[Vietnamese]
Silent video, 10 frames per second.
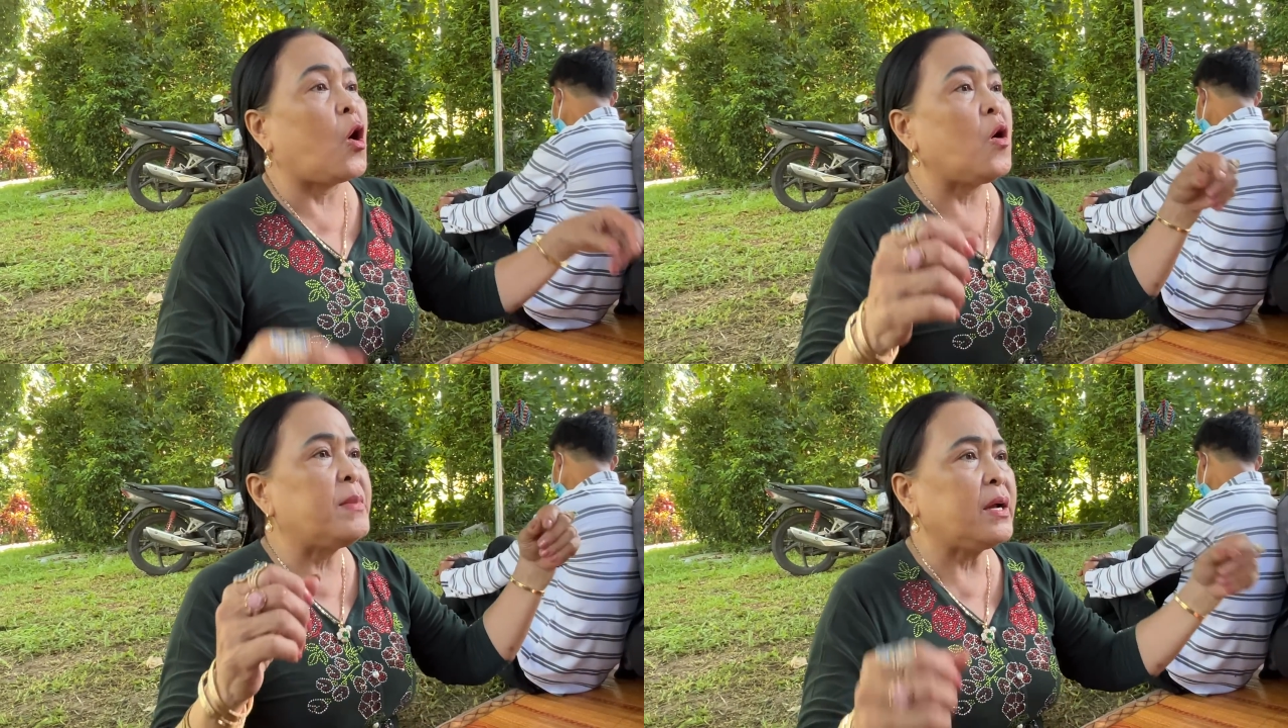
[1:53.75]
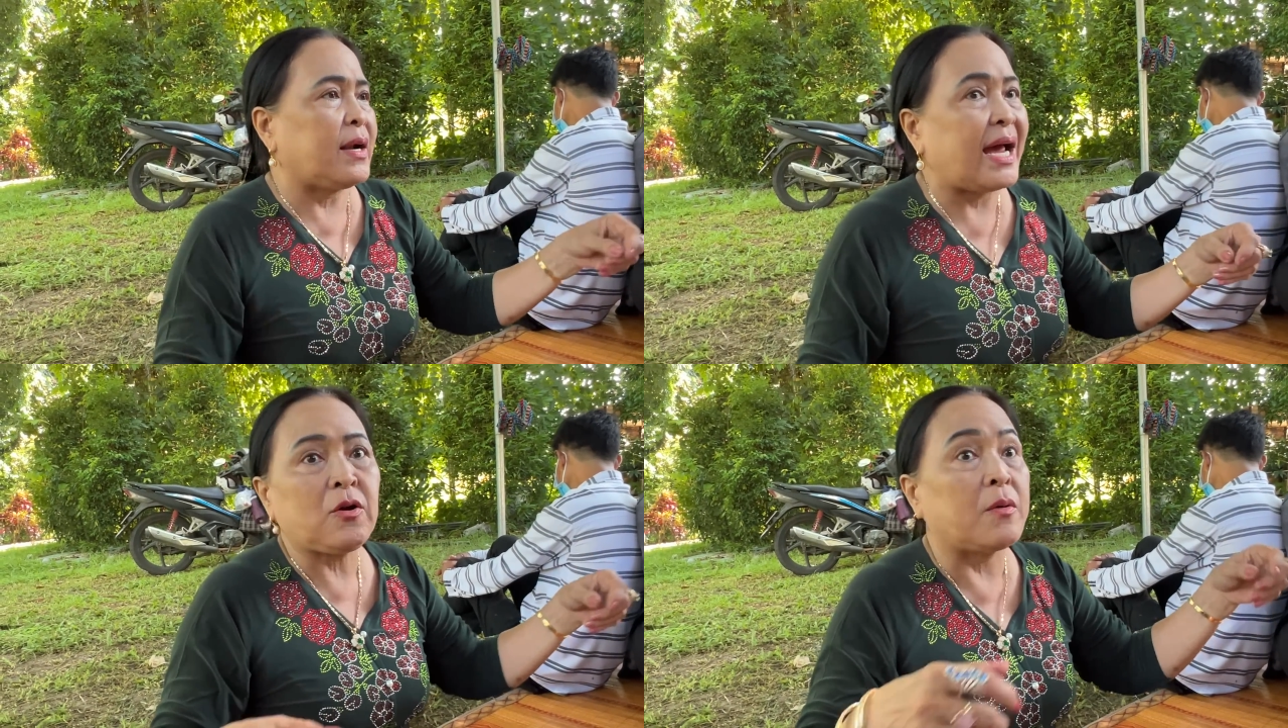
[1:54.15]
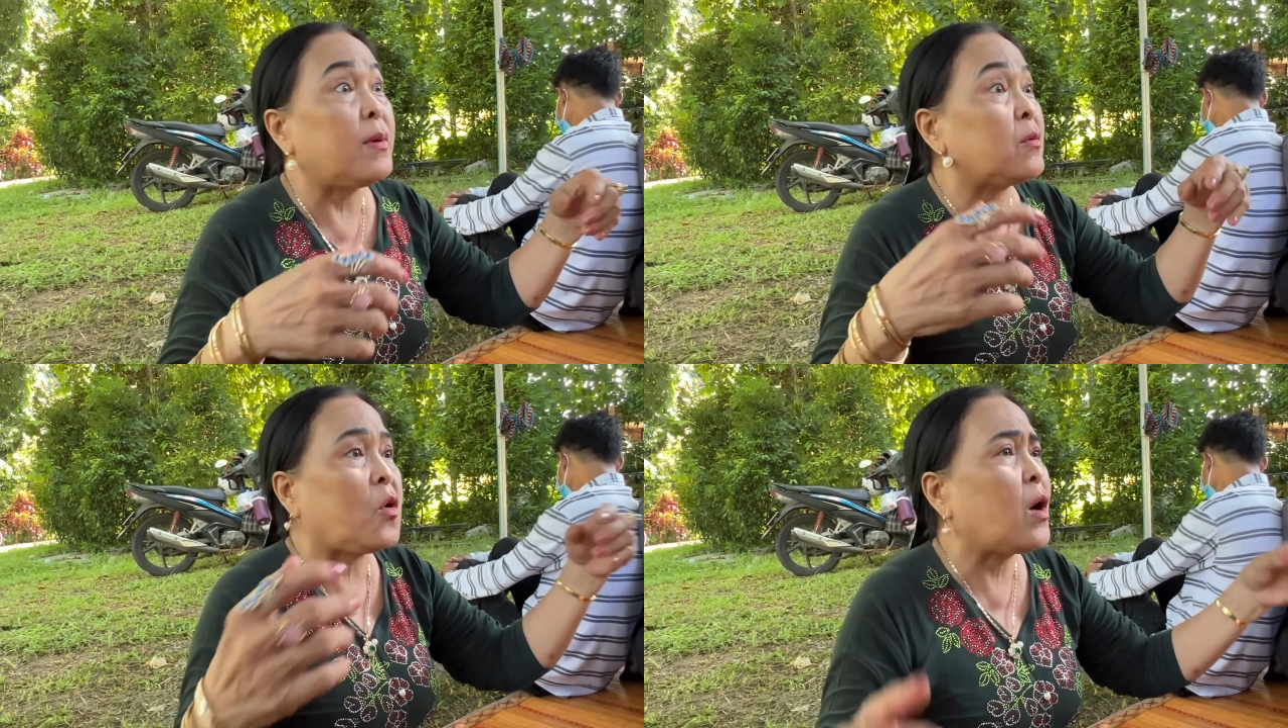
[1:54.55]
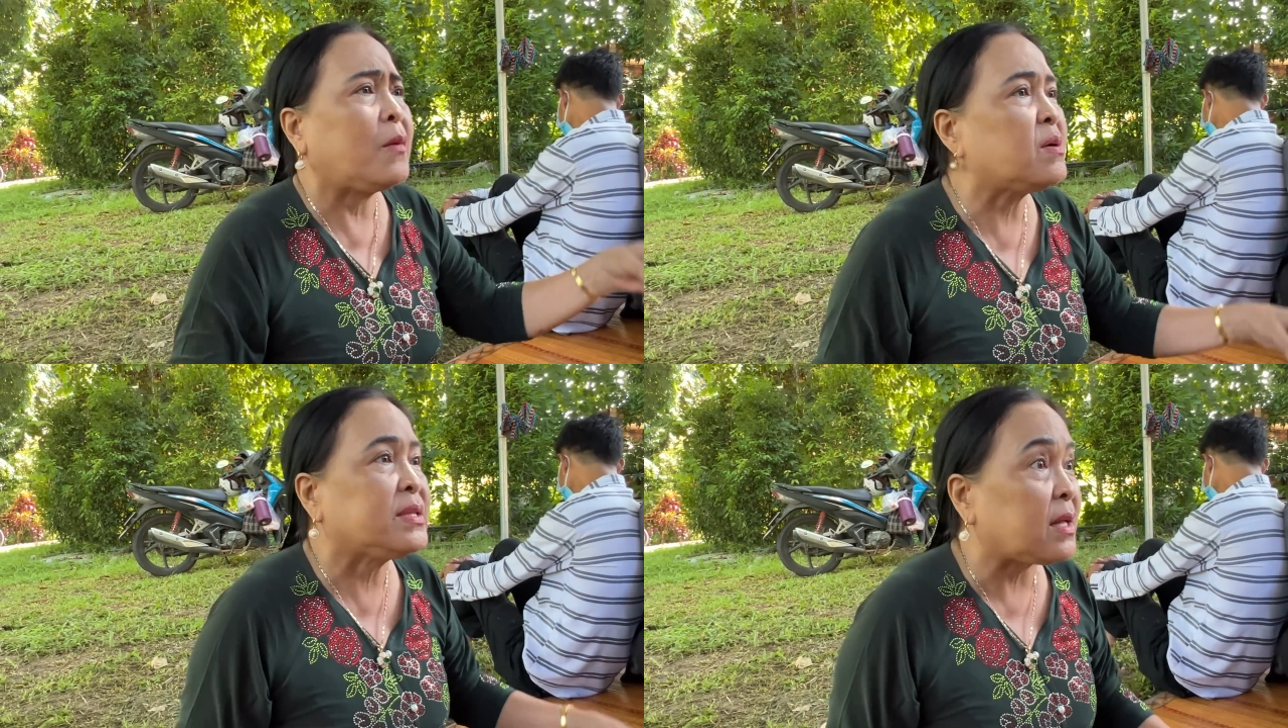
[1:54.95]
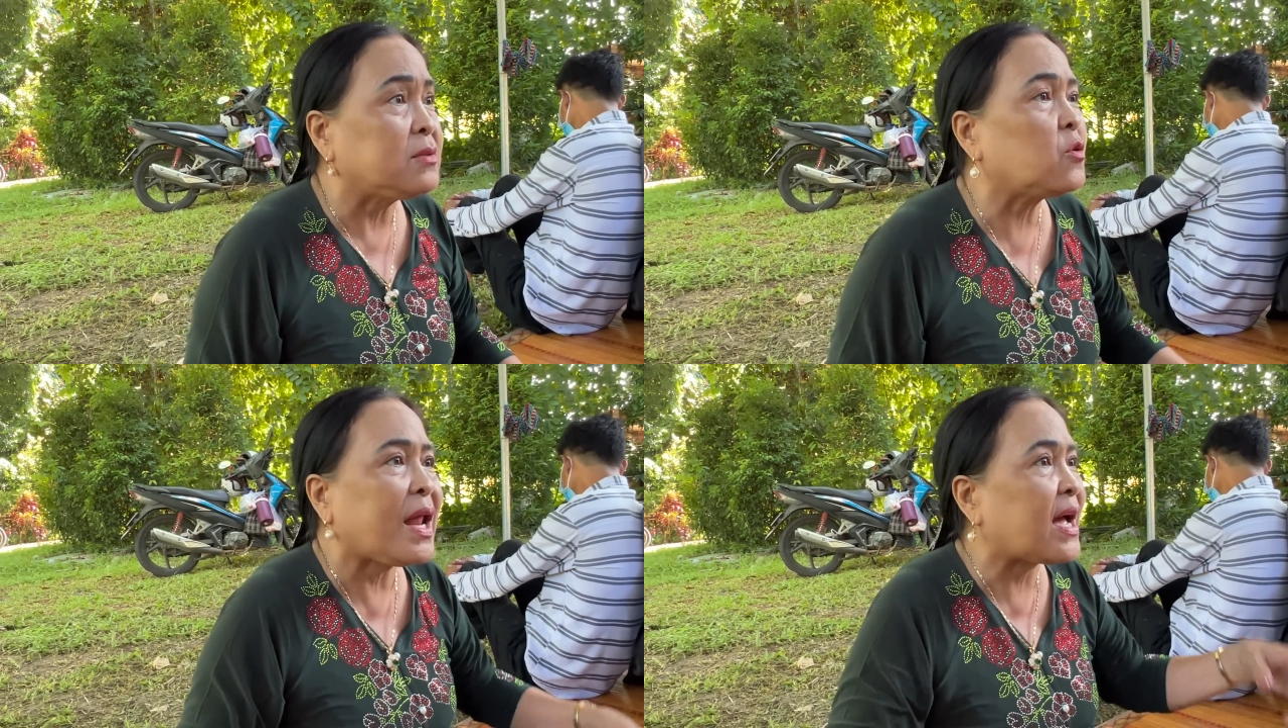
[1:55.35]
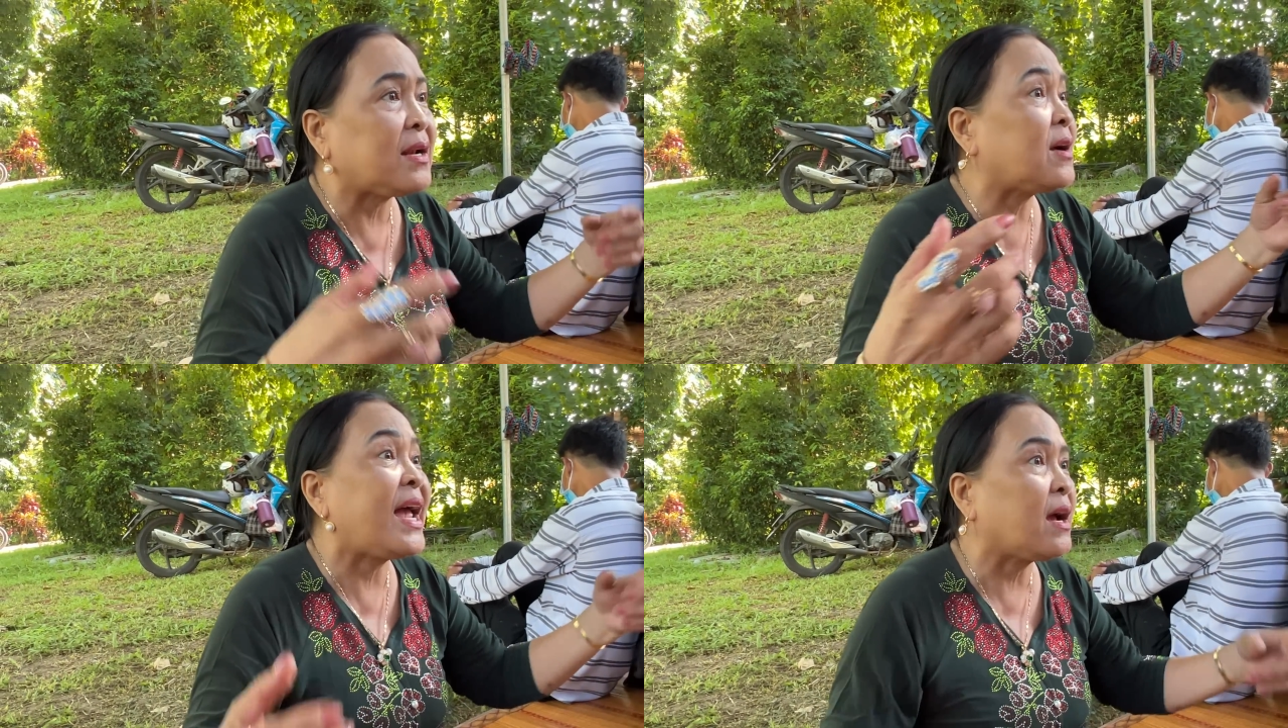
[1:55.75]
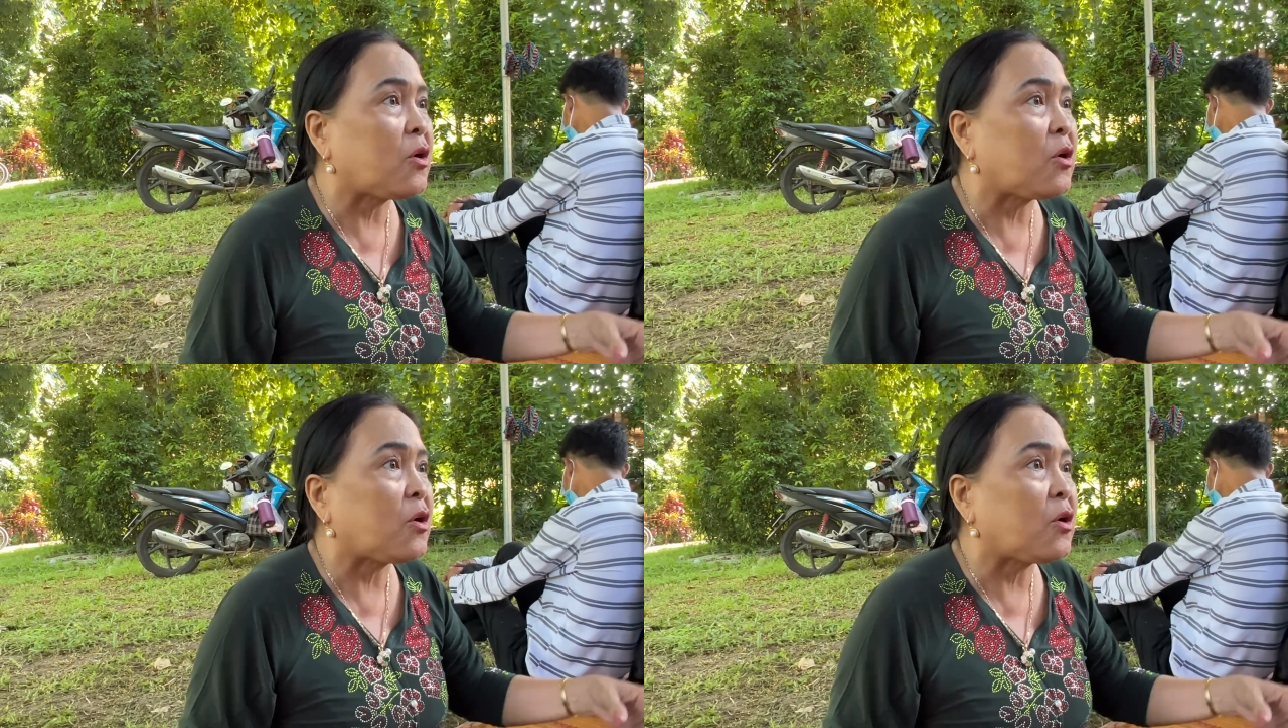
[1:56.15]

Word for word: cô mới hồi nãy cô cô không có bình tĩnh cô la nó khác